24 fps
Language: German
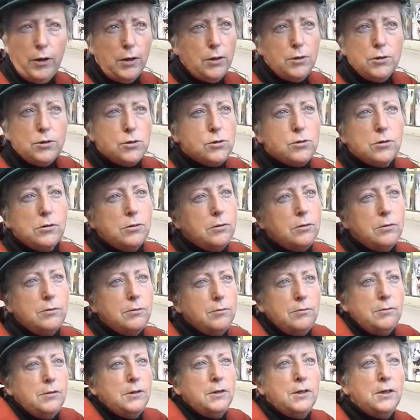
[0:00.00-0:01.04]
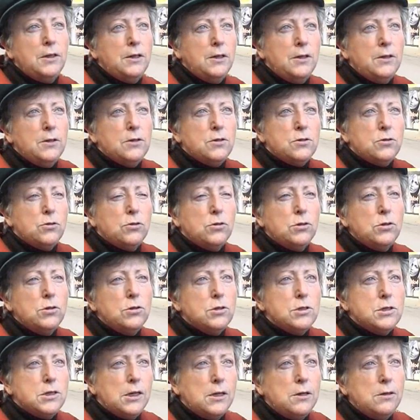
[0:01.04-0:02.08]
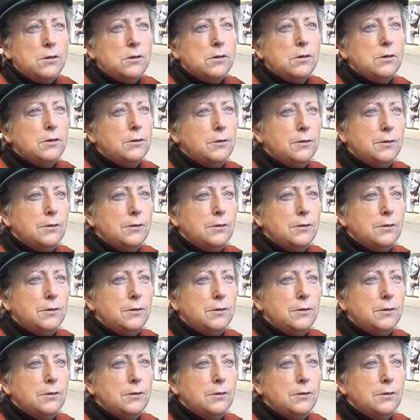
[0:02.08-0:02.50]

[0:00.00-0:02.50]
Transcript: alles. Ja. Ist doch interessant.